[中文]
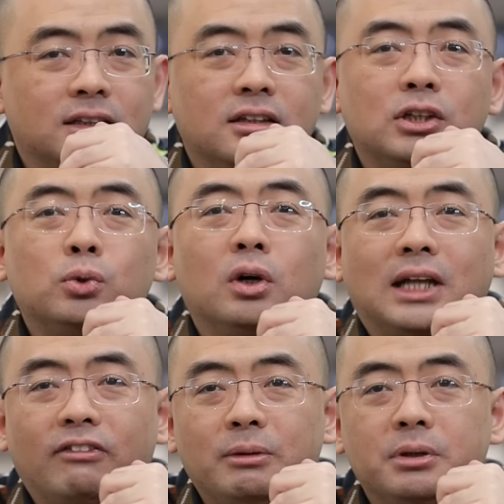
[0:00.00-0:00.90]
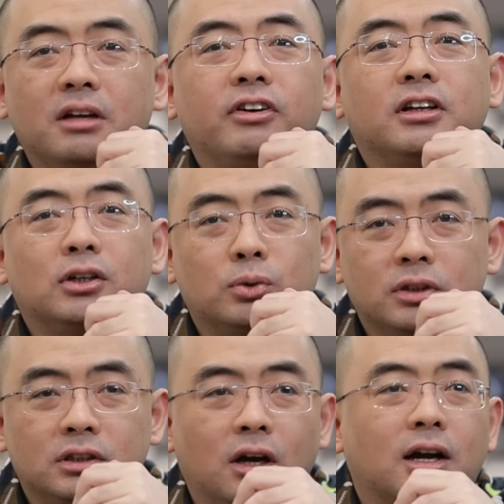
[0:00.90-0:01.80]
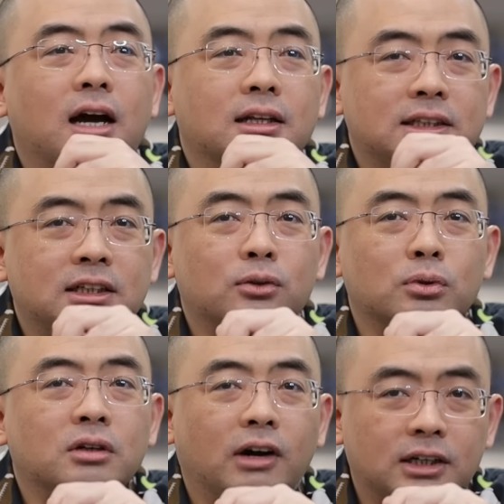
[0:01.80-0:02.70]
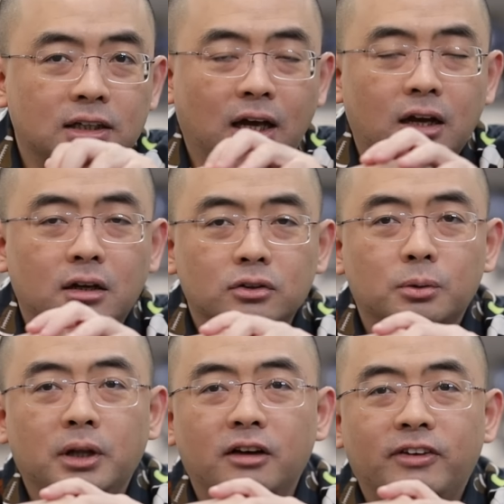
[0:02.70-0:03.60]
你要在中国拿 VPN 翻墙出去，你要看了基地组织的网站的，对不对？